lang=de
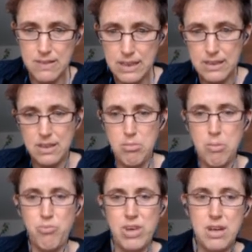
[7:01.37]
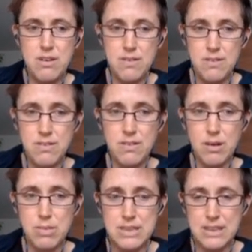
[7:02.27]
nicht im entferntesten
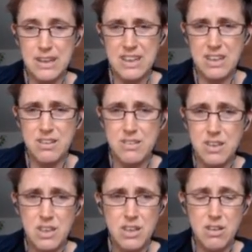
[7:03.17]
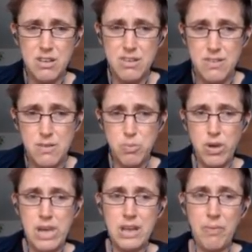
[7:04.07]
damit gerechnet, dieses
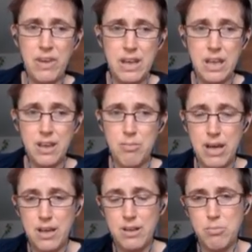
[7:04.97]
Projekt eigentlich im eigenen